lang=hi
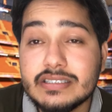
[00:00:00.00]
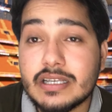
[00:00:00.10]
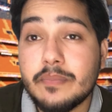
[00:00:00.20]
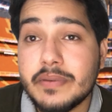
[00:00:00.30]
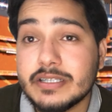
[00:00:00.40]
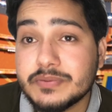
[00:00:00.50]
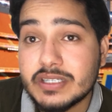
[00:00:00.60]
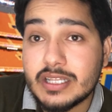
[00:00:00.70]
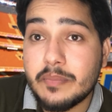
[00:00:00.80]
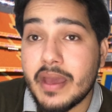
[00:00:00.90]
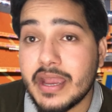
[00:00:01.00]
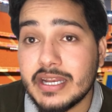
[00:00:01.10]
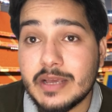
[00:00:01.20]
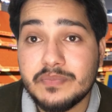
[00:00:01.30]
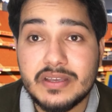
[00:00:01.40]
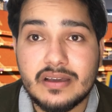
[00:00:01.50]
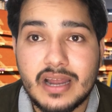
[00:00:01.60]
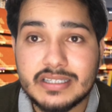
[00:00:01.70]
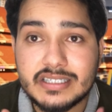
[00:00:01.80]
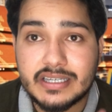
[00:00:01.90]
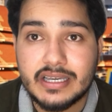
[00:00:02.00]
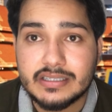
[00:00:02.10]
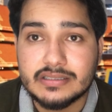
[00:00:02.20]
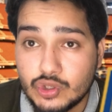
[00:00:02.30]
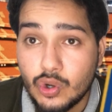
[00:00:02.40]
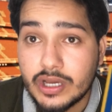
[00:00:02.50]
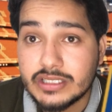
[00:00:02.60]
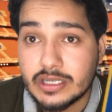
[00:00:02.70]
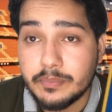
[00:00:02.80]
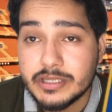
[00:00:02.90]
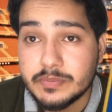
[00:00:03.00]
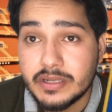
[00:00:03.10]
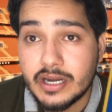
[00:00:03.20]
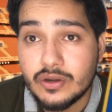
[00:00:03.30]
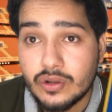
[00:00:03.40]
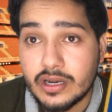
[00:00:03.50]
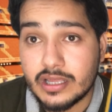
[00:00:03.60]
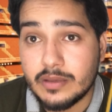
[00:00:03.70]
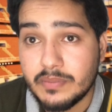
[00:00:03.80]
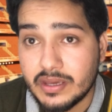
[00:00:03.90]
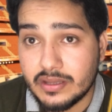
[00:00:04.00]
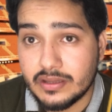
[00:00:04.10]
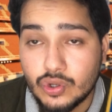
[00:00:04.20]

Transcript: इन सब में सबसे ज्यादा महंगी टीम थी कराची किंग्स जो की छब्बीस मिलियन डॉलर की बिकी